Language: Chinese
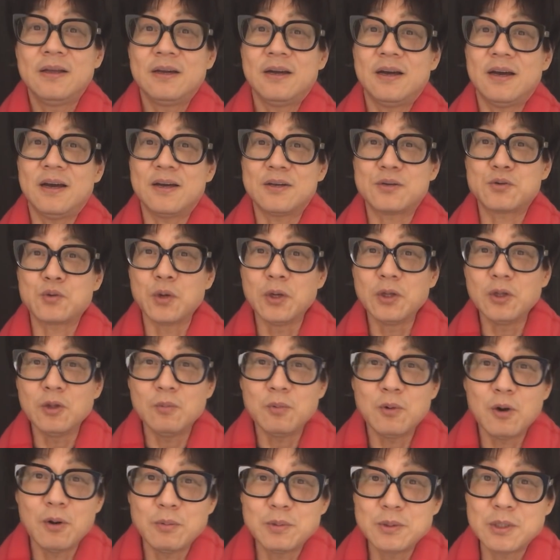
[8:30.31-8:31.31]
啊，水都
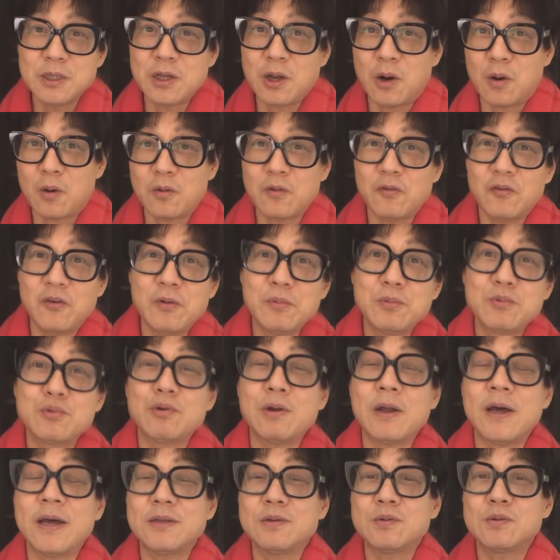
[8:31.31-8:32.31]
泼不进，鸟儿都飞不
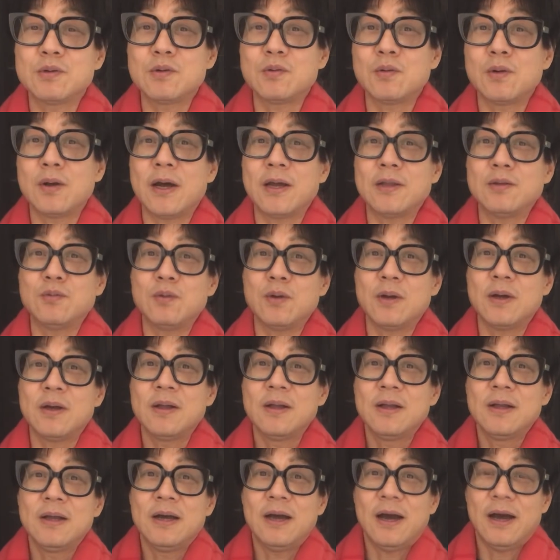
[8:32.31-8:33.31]
出来，就这种感觉。
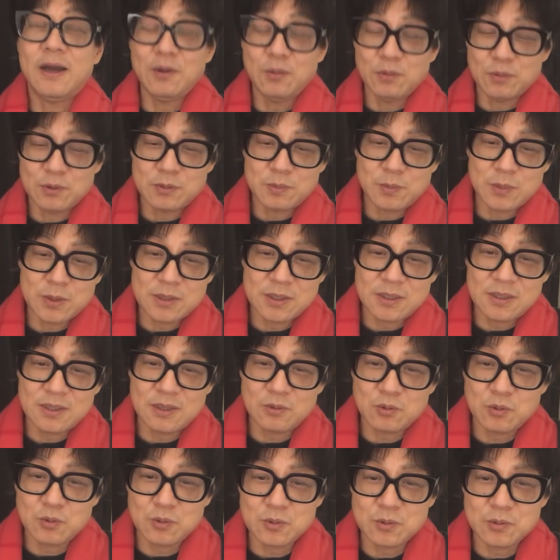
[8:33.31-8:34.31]
还有什么？现
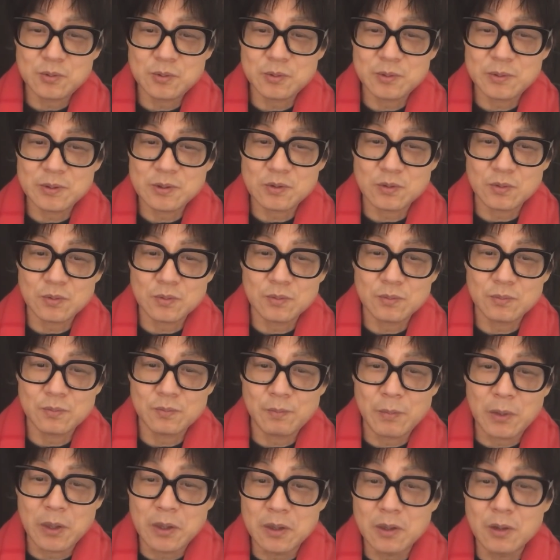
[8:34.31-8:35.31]
在说说说
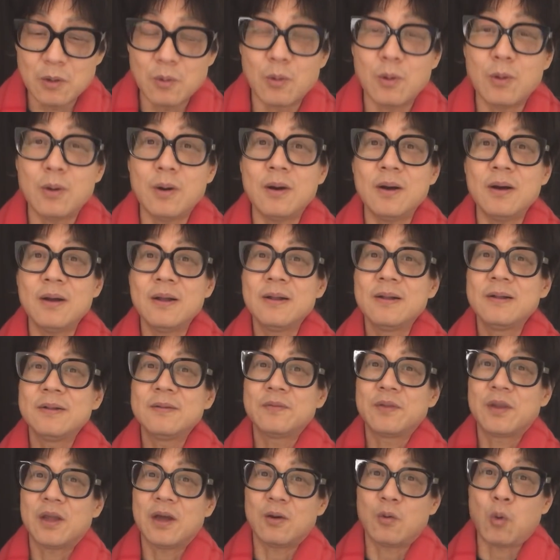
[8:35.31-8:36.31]
从美国
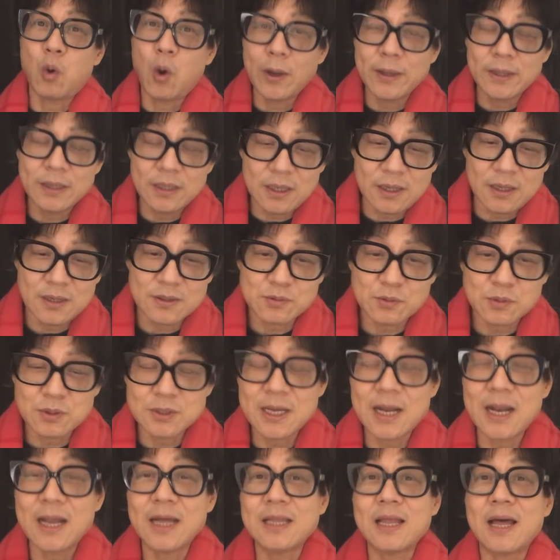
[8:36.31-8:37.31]
啊快递，从
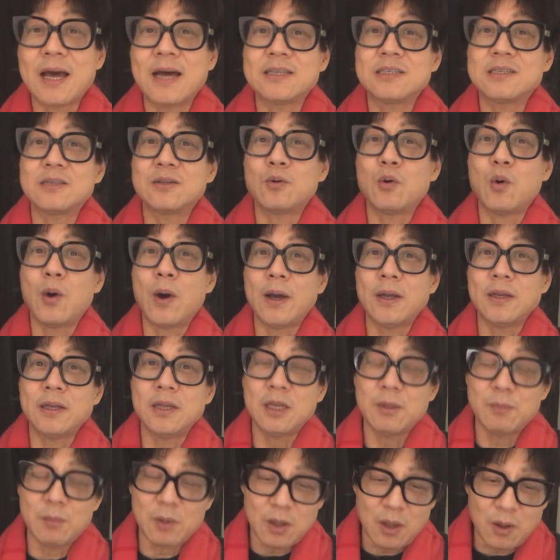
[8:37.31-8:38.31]
加拿大寄的快
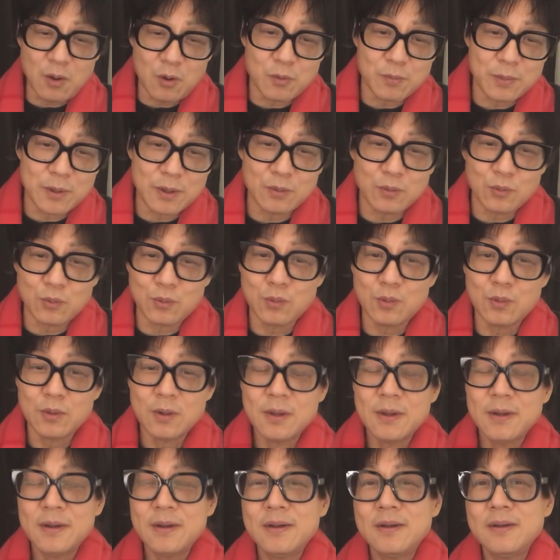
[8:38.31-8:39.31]
递里也有病毒，
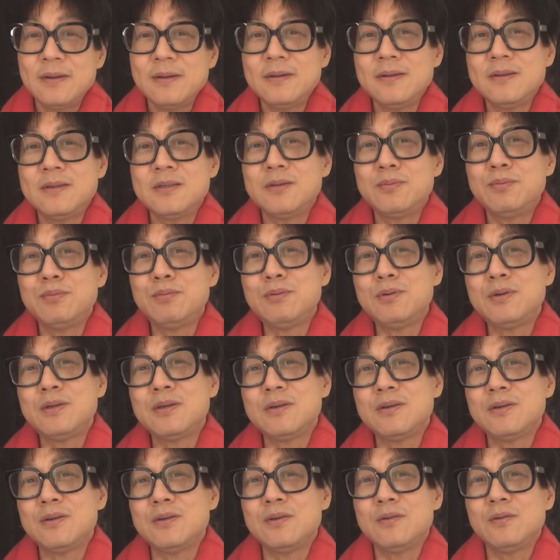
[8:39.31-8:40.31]
你这不
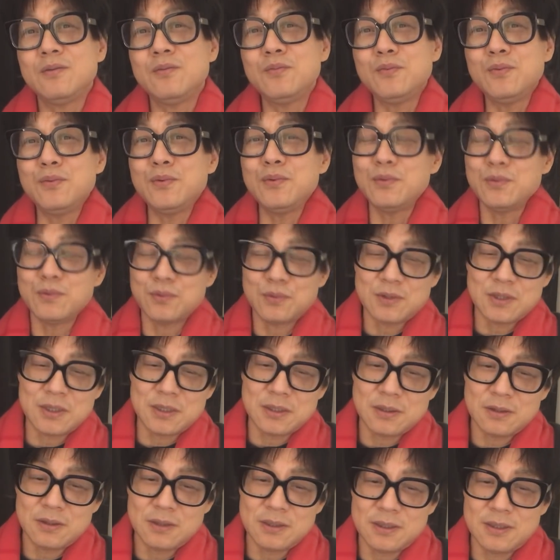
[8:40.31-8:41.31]
是侮辱
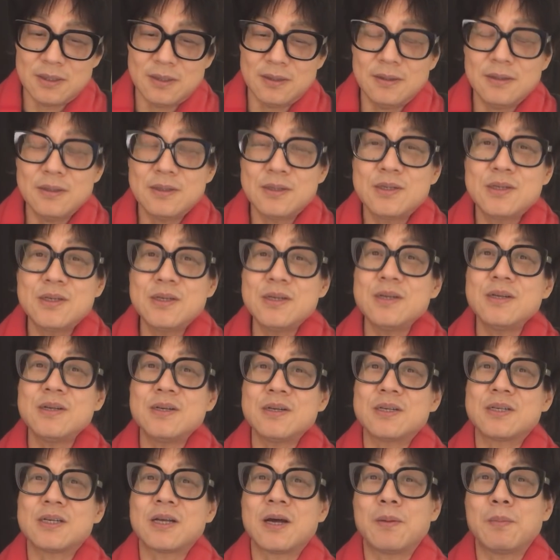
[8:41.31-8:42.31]
人的
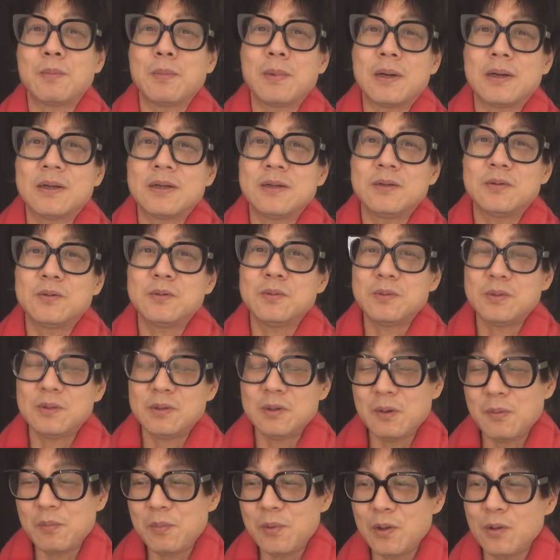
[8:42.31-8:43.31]
智商吗？你说说
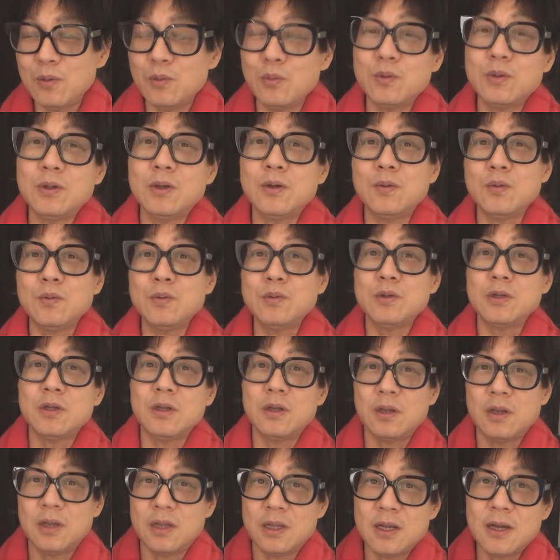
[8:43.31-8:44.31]
这个病毒这个东西
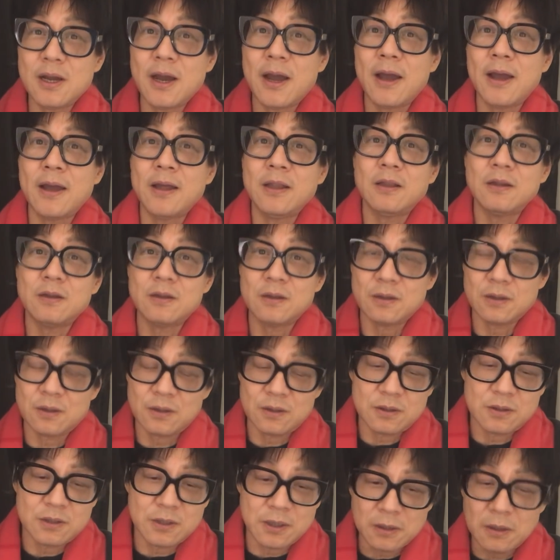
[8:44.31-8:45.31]
离开
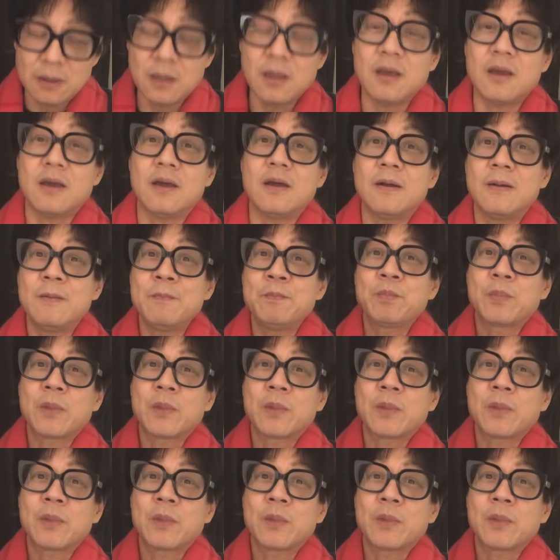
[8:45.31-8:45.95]
的人体。